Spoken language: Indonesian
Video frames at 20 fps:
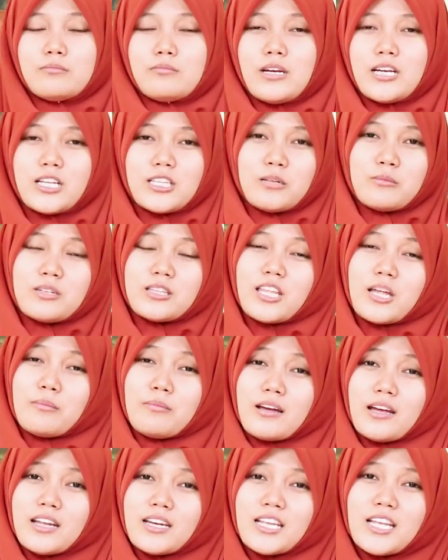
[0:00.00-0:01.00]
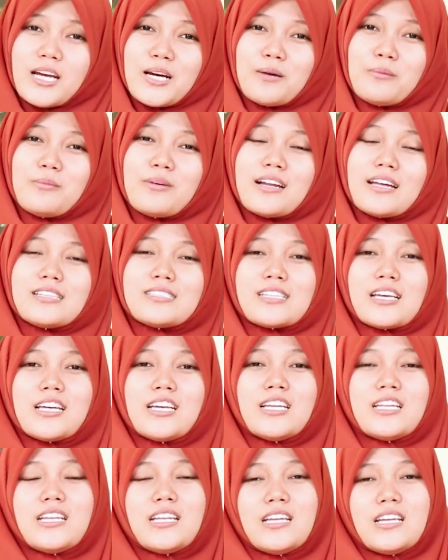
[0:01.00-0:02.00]
Bagi teman-teman yang merasa
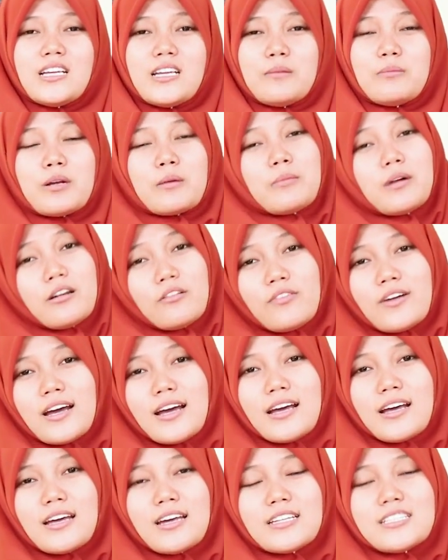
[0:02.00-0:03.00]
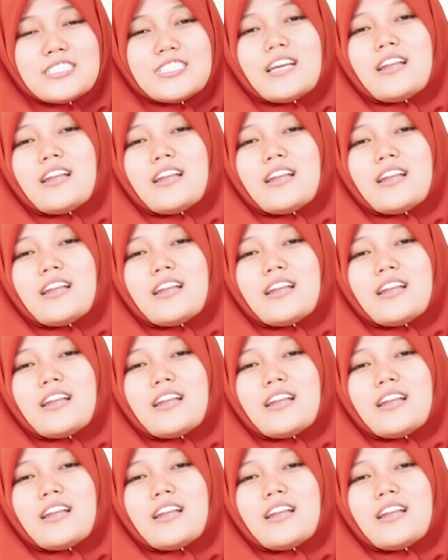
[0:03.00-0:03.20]
ini bermanfaat,